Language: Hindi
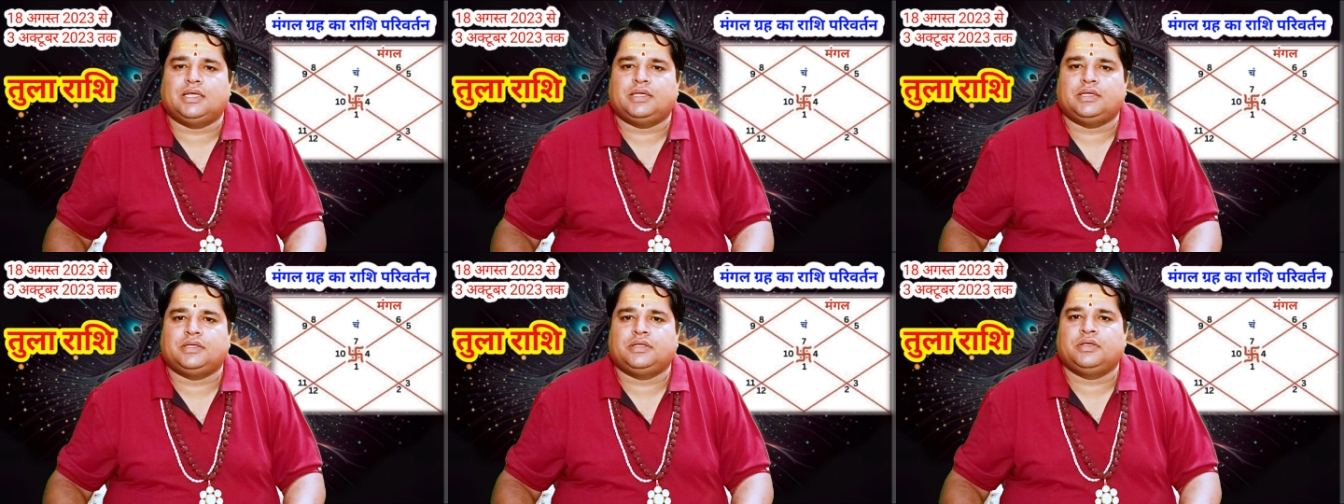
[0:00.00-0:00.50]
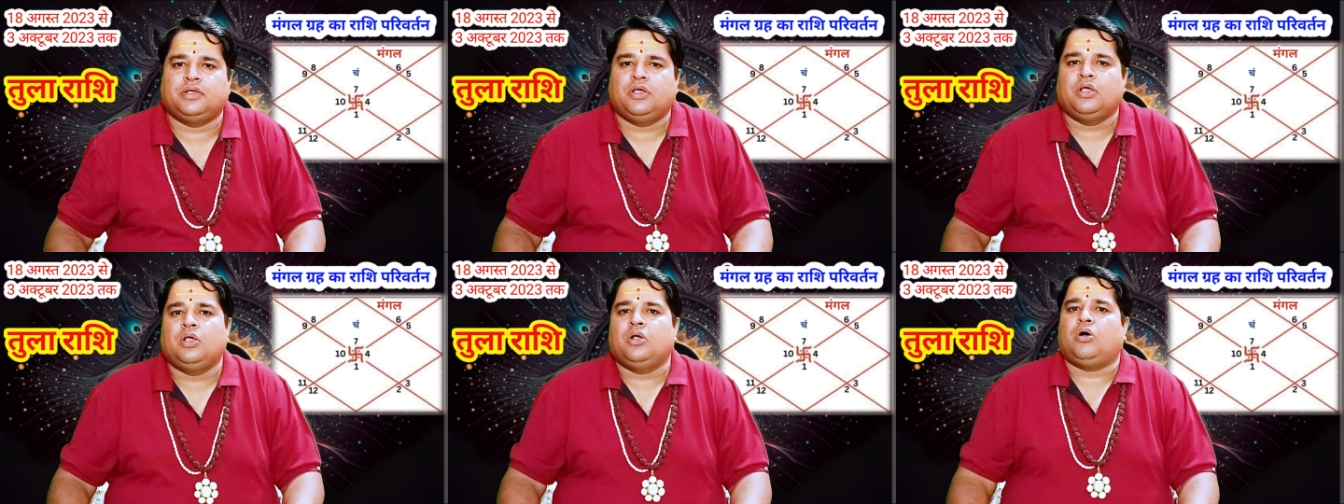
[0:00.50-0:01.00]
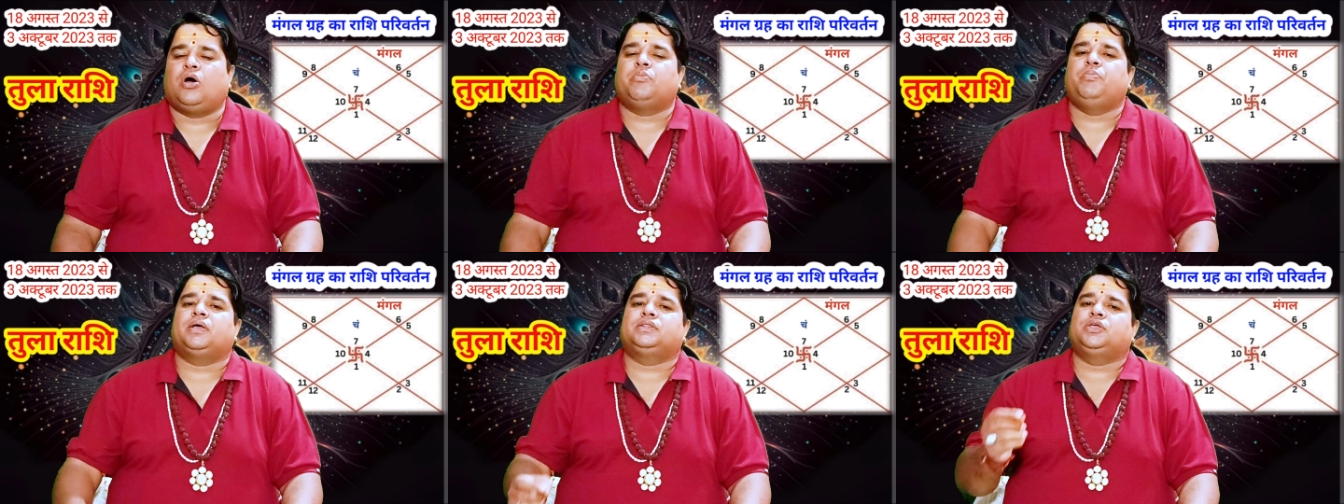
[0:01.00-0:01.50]
हैं
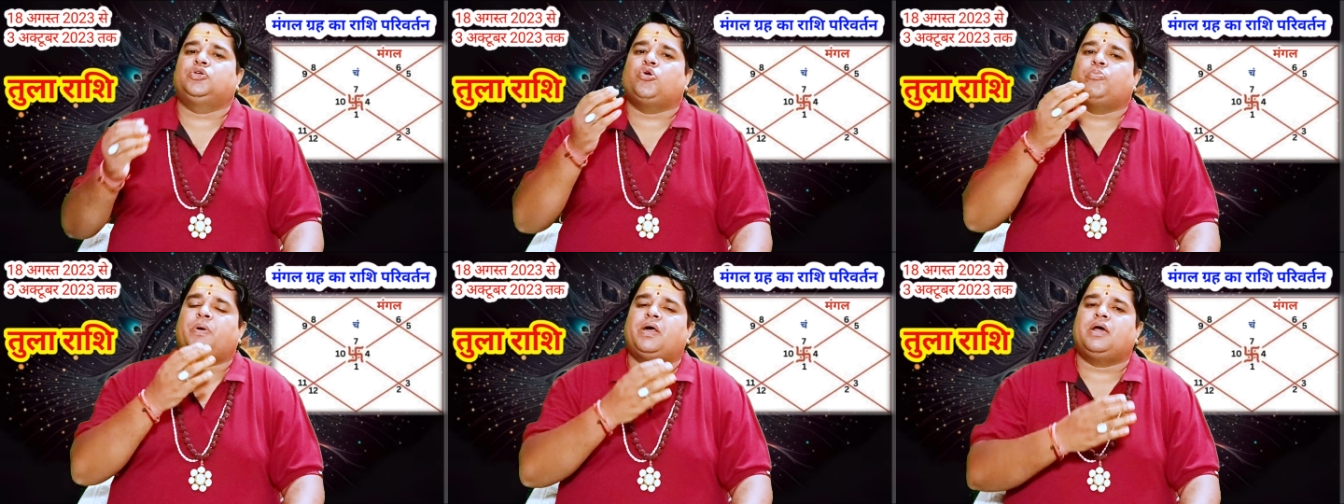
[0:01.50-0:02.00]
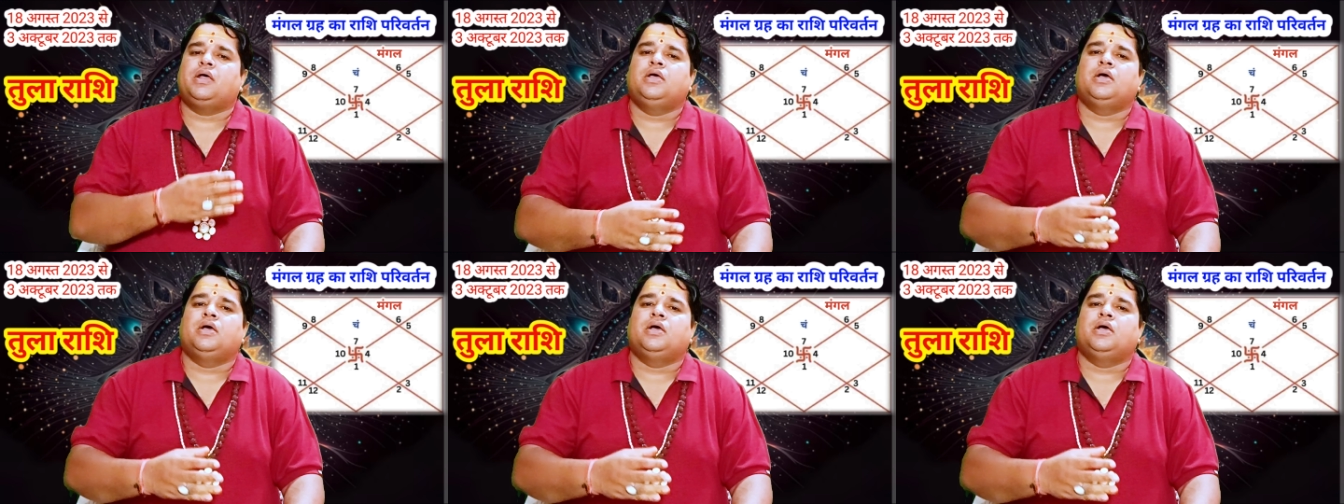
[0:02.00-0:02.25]
और व्यक्ति के ऊपर